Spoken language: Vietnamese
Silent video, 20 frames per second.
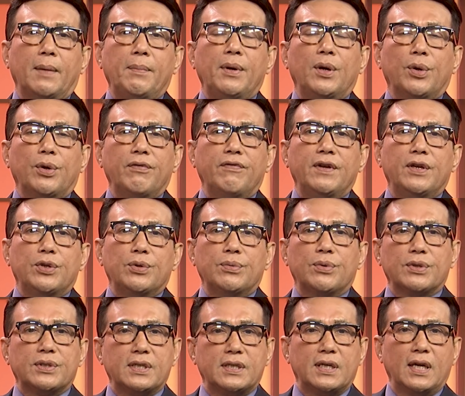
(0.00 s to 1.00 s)
cảm ơn quý vị. Chúng
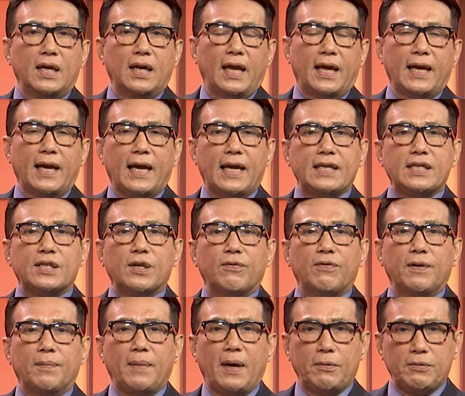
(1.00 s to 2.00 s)
tôi sẽ trở lại ngay sau
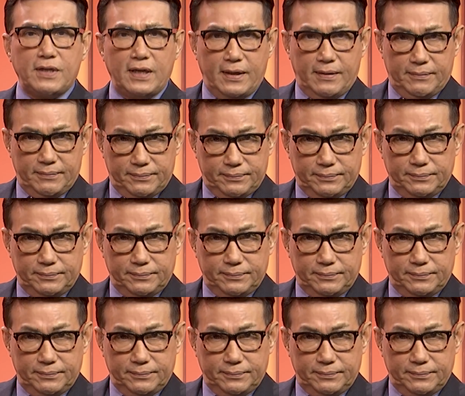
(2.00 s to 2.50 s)
phần bảo trợ.